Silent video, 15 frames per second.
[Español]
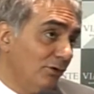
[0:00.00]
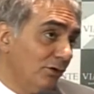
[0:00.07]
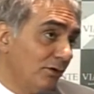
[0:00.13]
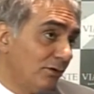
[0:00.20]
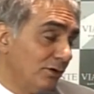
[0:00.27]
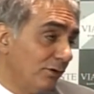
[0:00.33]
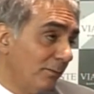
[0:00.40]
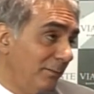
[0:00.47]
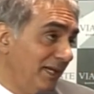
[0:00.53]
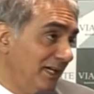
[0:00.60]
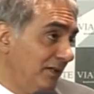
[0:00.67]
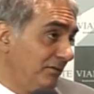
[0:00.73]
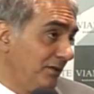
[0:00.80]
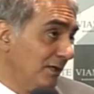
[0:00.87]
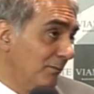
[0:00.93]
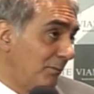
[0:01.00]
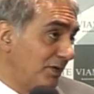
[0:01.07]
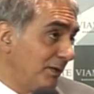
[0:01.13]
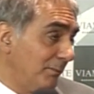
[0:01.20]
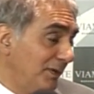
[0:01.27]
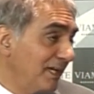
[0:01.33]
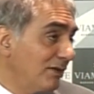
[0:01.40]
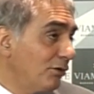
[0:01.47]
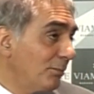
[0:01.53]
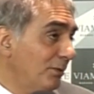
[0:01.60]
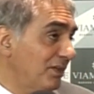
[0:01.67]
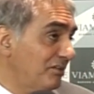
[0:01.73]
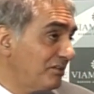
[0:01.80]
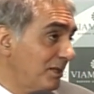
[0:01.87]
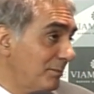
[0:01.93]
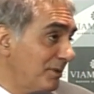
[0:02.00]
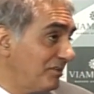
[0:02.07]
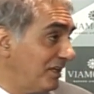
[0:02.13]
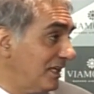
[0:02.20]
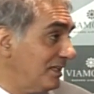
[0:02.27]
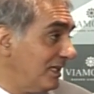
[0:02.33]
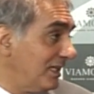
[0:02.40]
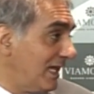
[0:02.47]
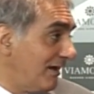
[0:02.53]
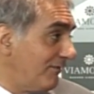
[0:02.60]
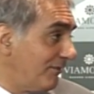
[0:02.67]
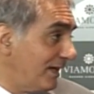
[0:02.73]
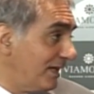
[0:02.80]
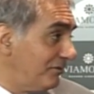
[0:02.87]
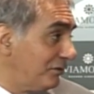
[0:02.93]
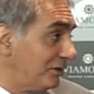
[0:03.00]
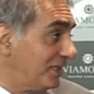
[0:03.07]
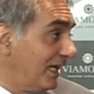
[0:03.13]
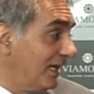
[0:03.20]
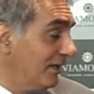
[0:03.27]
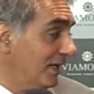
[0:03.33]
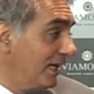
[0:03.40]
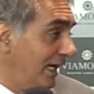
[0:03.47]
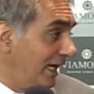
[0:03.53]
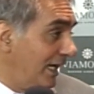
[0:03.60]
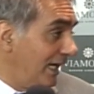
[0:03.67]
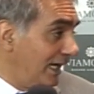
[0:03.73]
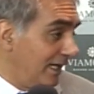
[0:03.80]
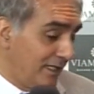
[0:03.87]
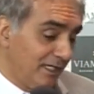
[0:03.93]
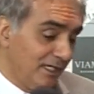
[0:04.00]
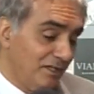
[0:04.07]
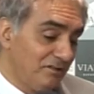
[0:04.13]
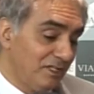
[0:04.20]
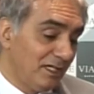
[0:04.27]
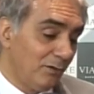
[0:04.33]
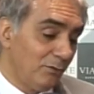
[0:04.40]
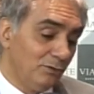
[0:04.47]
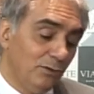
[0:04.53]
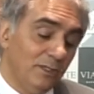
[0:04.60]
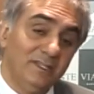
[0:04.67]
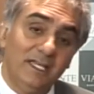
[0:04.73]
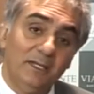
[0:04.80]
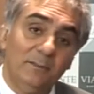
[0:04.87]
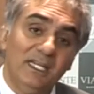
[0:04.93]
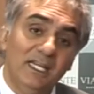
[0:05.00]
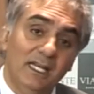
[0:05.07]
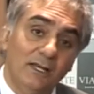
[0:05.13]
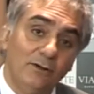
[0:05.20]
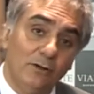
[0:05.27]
cuando Pérez, porque Pérez no puede ser presidente de AFA, eso eh, eh, quiere decir que cuando él termine la